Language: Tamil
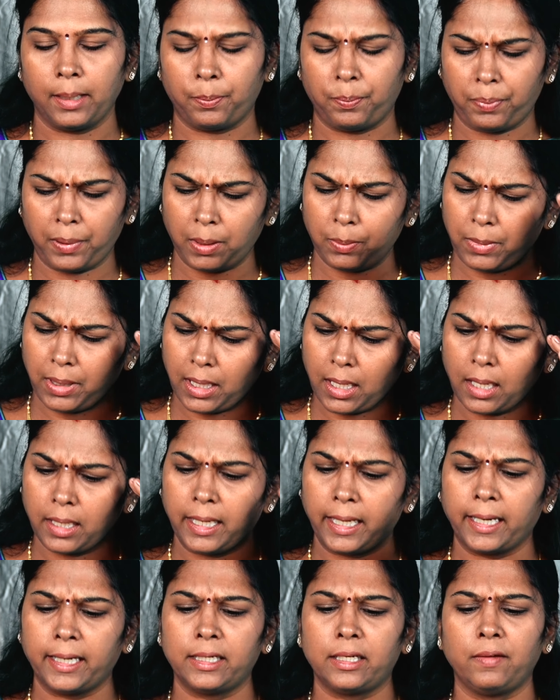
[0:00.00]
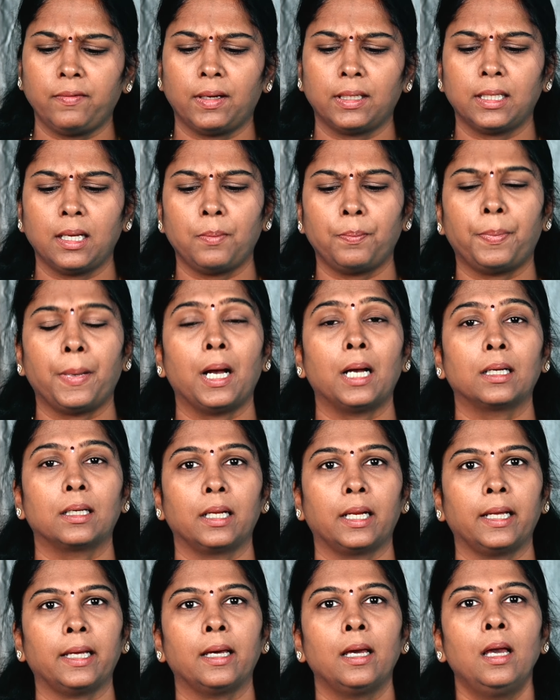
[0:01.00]
எப்பயுமே நான் நெகட்டிவாக தான்
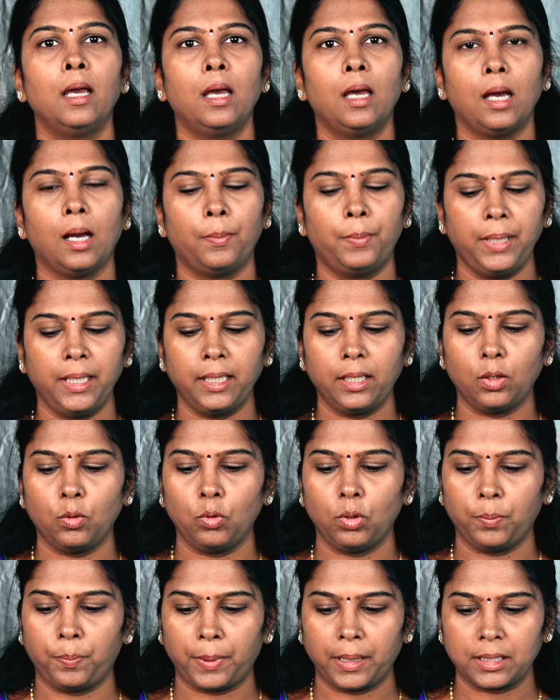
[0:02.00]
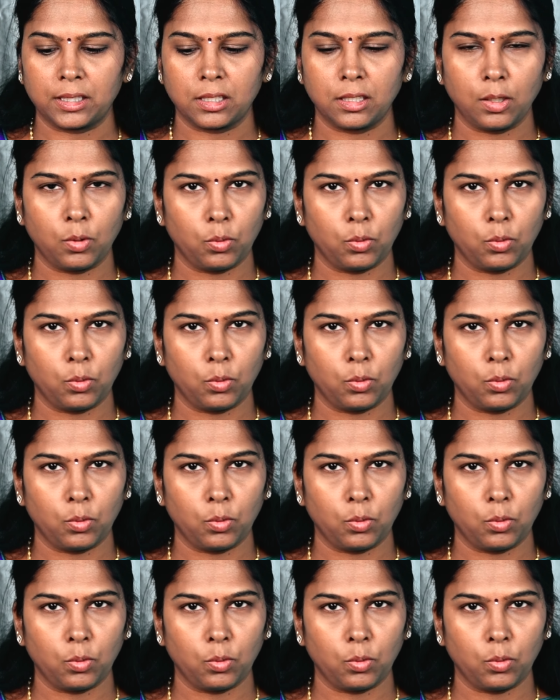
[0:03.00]
பார்க்குறேன் அப்படிங்கிற ஒரு பிரச்சனை